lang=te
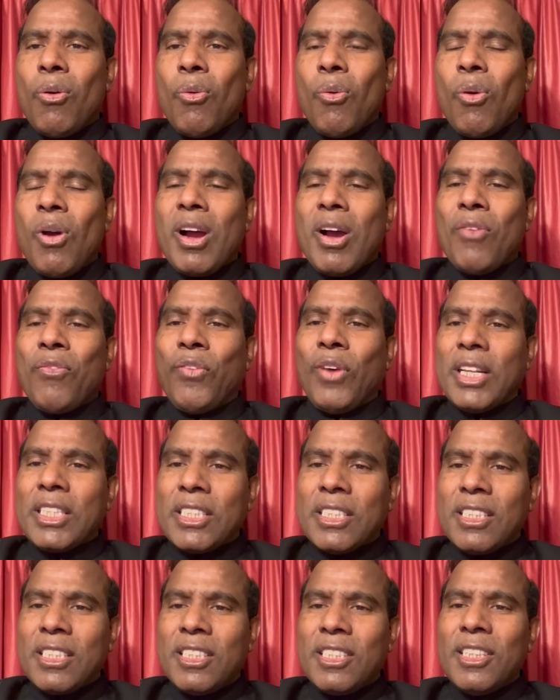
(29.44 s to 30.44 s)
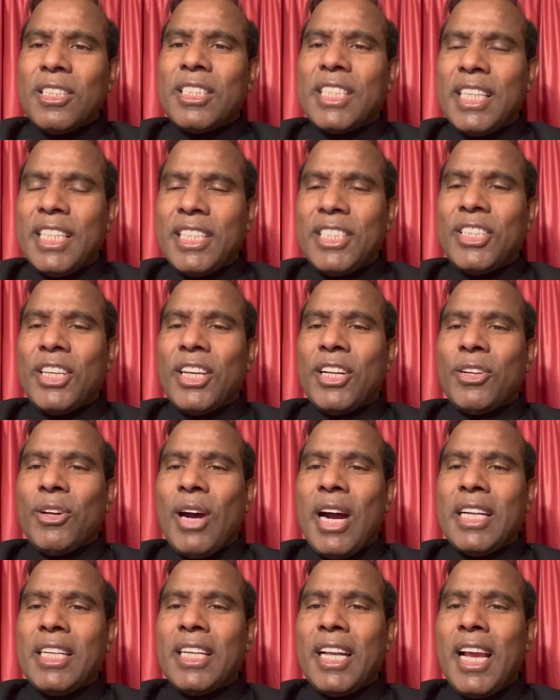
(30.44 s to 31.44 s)
ఒక ఫస్ట్ సిటిజన్
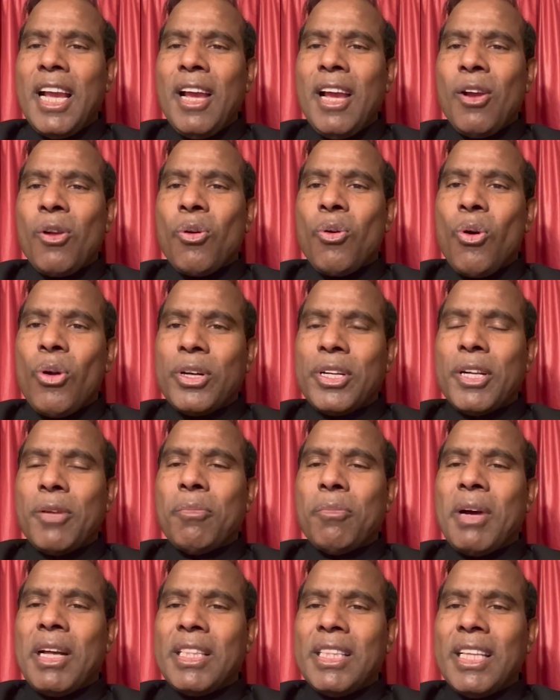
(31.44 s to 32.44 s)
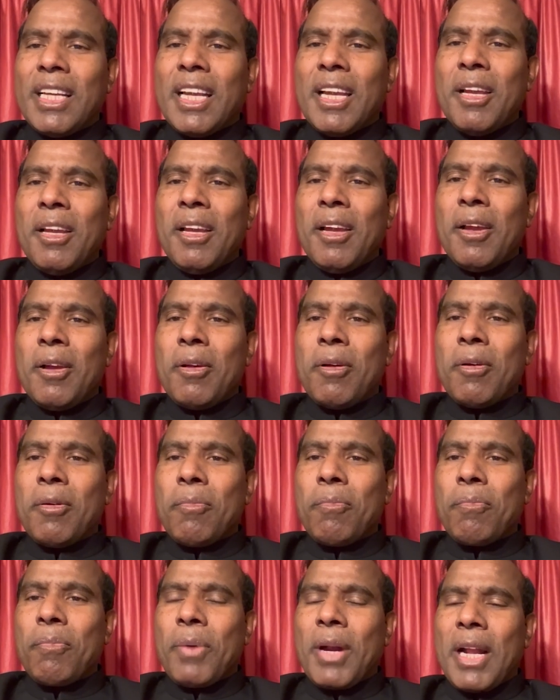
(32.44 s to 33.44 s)
అంటే కోటి మందికి
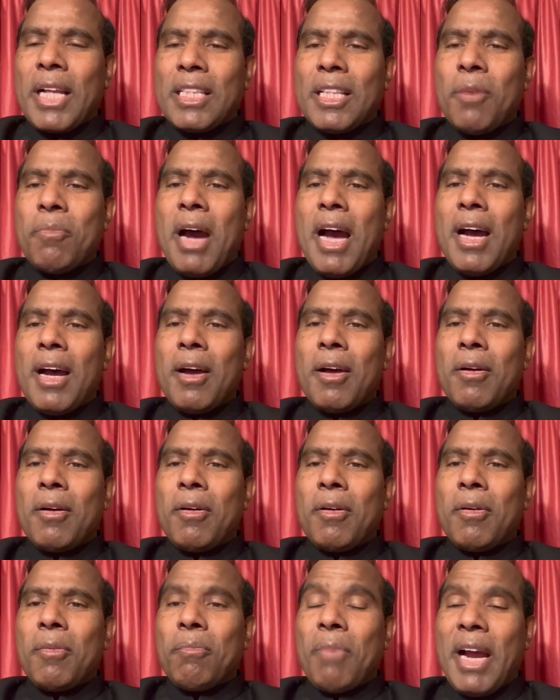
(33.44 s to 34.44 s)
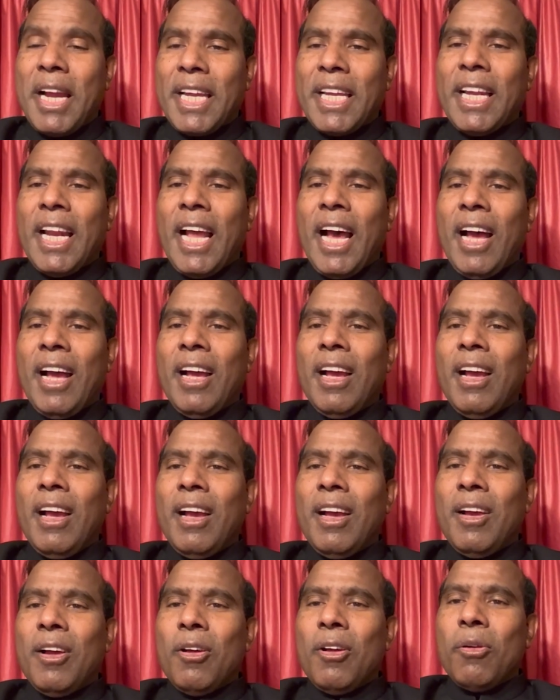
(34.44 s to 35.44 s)
ప్రథమ మహిళ
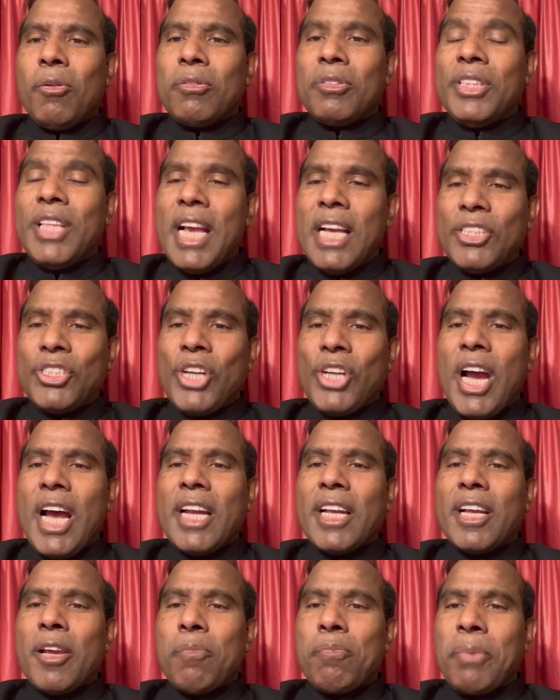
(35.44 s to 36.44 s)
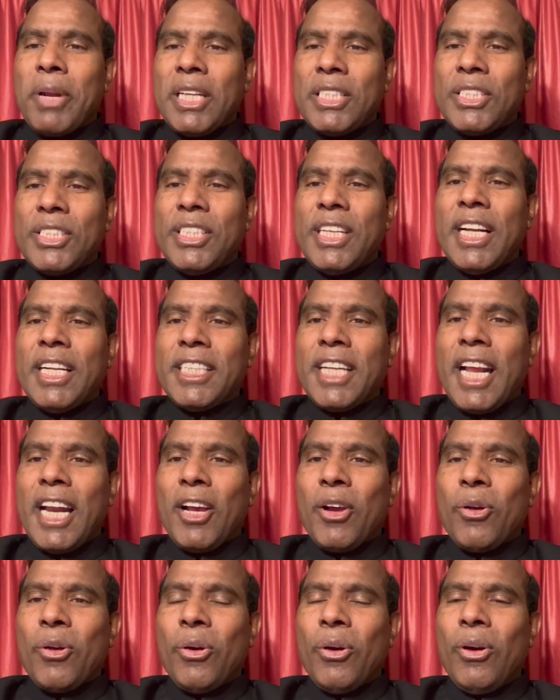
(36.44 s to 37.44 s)
దేశానికి ప్రెసిడెంట్
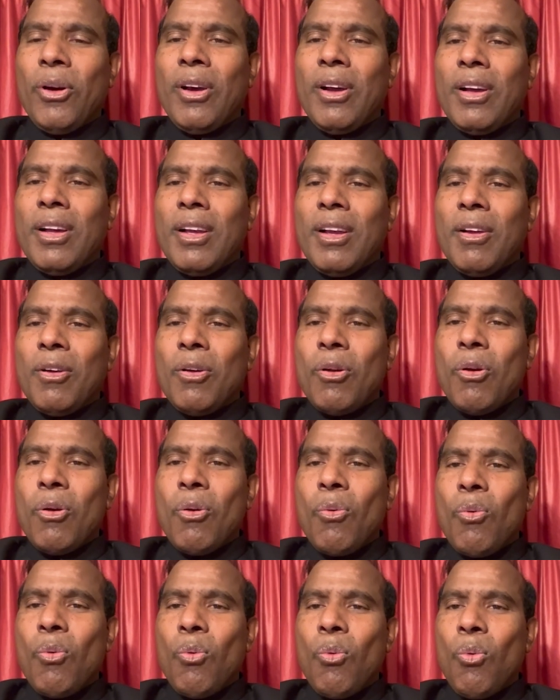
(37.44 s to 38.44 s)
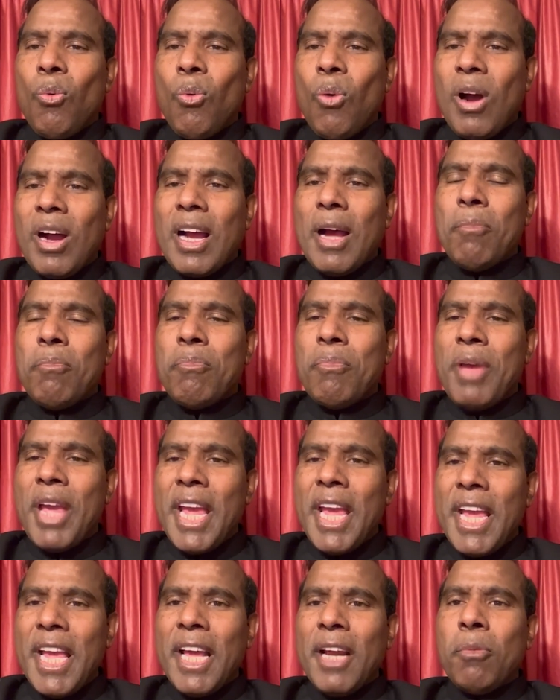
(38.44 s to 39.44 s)
ఎలాగో ఒక
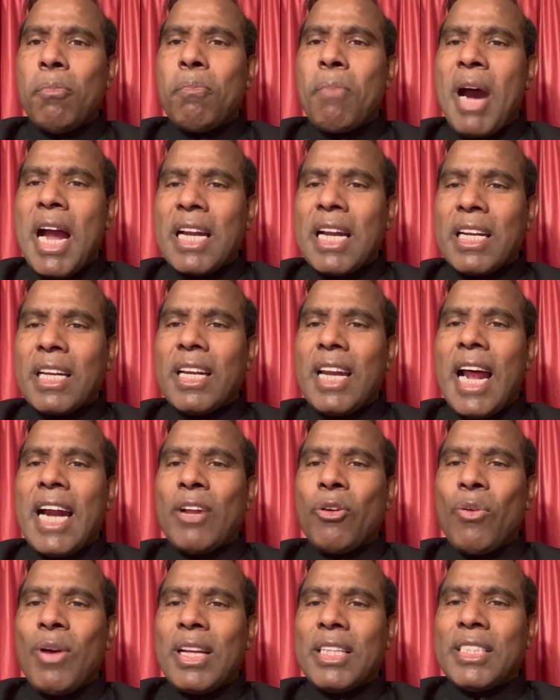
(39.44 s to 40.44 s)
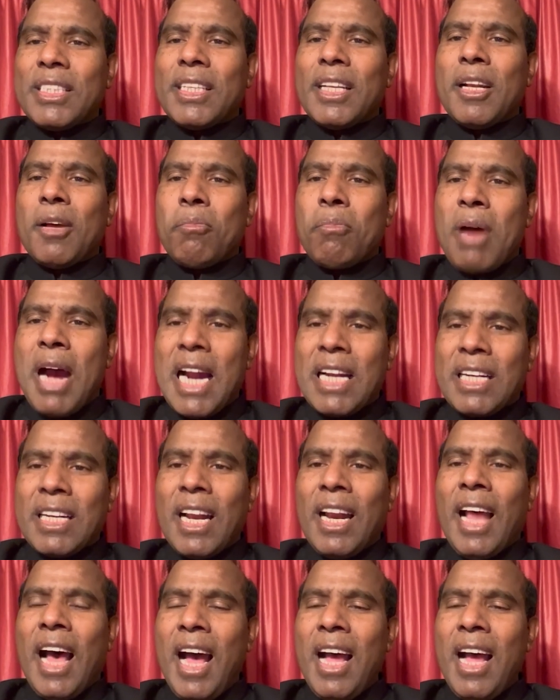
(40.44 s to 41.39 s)
మేయర్ మాట్లాడవలసిన మాటల